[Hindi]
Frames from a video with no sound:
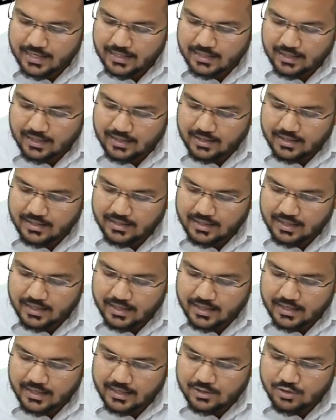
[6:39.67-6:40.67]
और यही
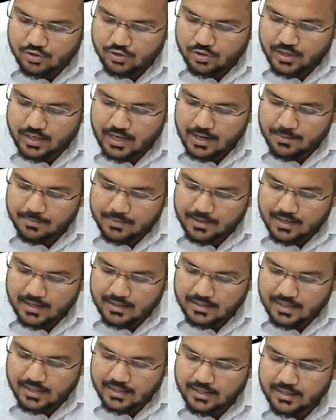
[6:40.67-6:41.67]
33 डेज जो है
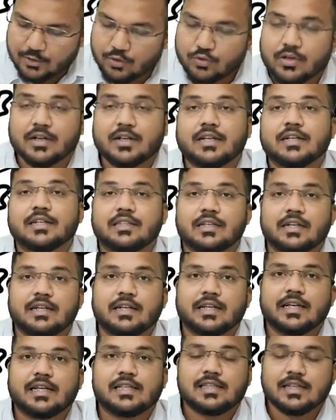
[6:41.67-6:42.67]
आपका 30 टू
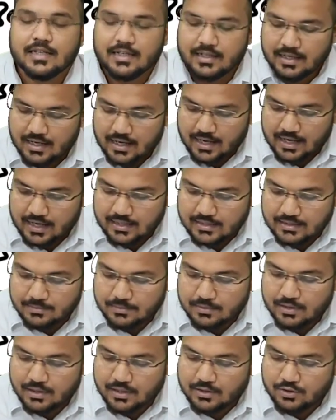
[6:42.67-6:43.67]
33 डेज हर